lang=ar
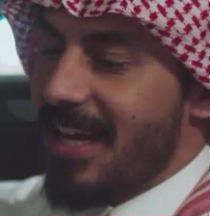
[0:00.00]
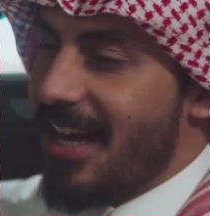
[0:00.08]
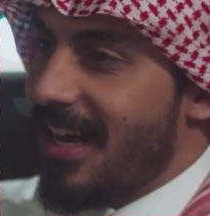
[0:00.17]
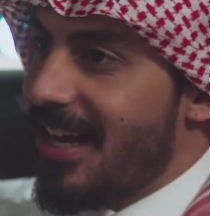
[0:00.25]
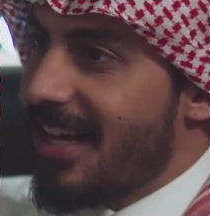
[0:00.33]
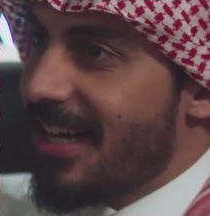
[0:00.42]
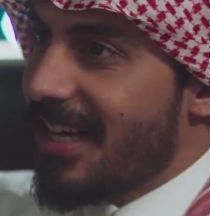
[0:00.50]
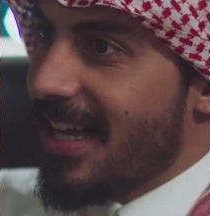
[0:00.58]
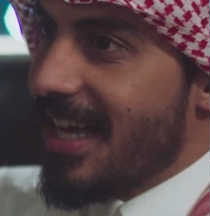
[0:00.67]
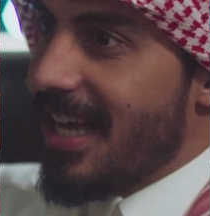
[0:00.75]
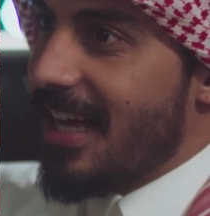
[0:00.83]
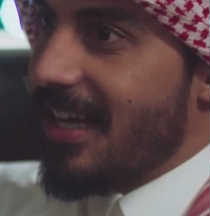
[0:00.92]
ها
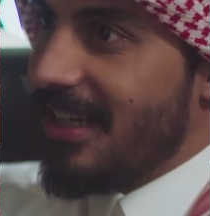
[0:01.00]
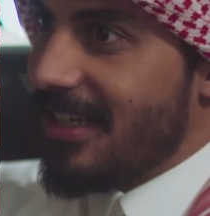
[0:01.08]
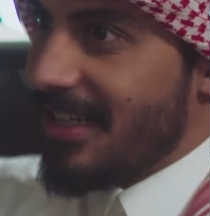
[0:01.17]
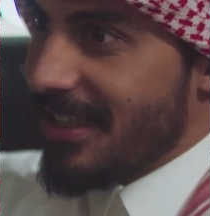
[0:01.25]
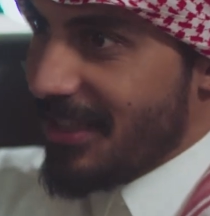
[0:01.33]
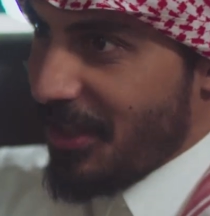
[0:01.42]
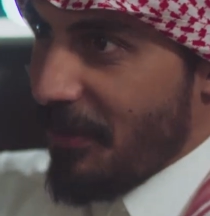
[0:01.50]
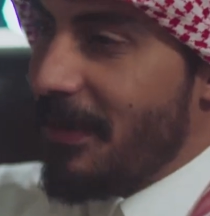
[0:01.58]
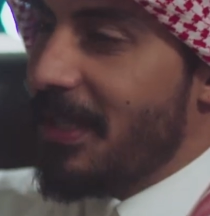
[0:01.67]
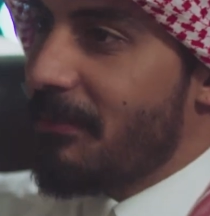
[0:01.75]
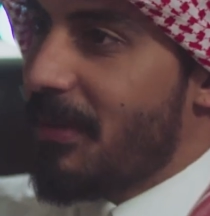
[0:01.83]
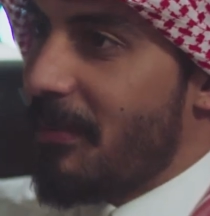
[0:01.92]
أه،
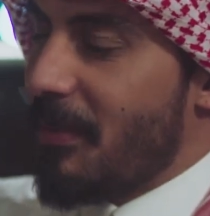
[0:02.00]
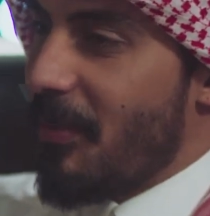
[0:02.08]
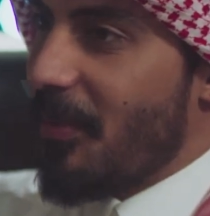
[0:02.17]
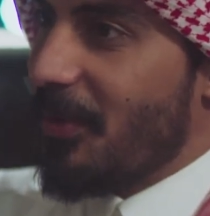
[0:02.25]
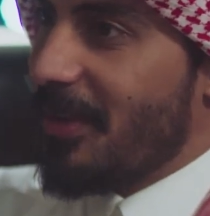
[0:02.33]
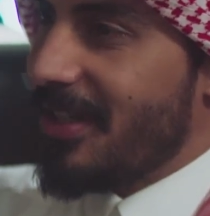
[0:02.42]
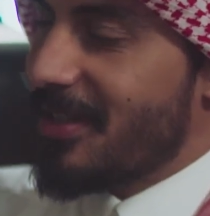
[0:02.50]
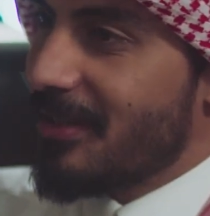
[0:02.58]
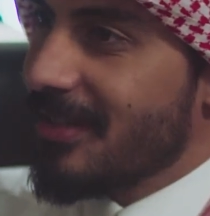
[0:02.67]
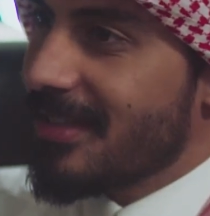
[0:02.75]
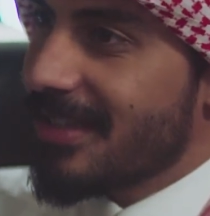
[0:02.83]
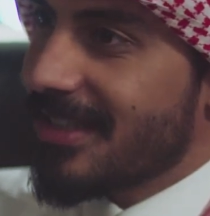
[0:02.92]
تحبين نبدأ بالموضوع يا
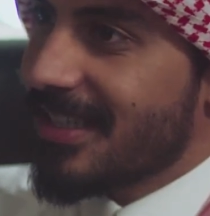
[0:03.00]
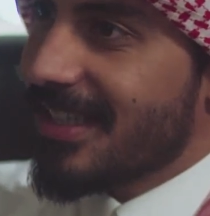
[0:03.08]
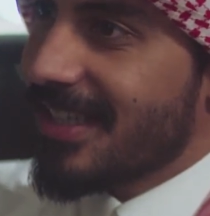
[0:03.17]
سندس؟